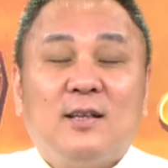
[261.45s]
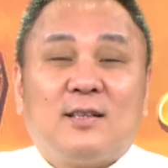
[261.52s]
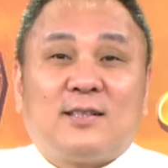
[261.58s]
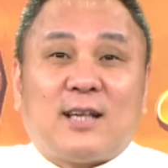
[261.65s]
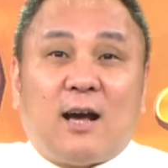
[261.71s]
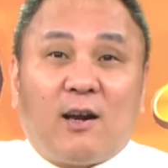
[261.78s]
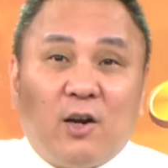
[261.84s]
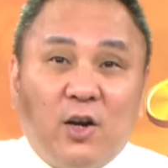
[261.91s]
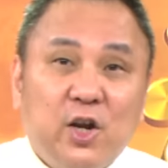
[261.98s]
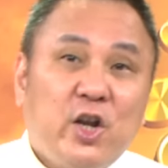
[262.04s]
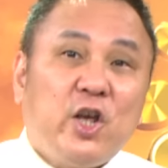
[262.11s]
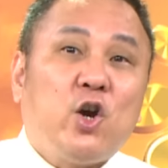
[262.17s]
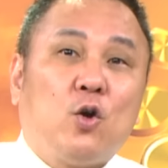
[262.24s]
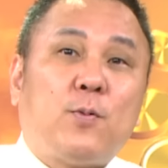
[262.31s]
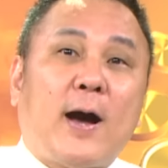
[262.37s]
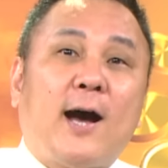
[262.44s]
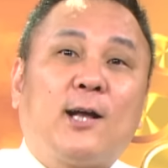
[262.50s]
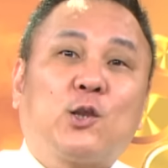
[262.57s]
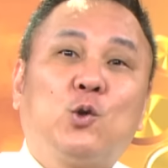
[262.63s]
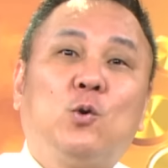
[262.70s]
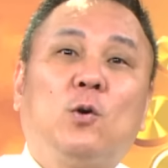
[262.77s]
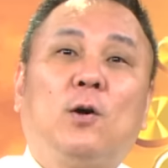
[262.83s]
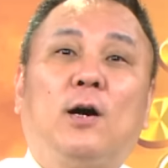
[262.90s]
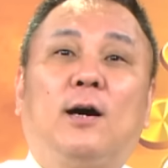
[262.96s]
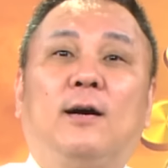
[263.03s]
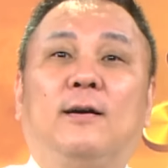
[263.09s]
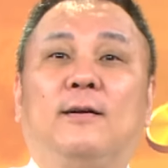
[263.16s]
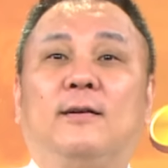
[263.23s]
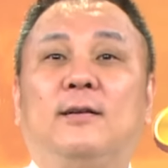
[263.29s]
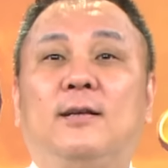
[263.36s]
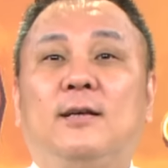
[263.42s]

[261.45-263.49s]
涨六趴多啊，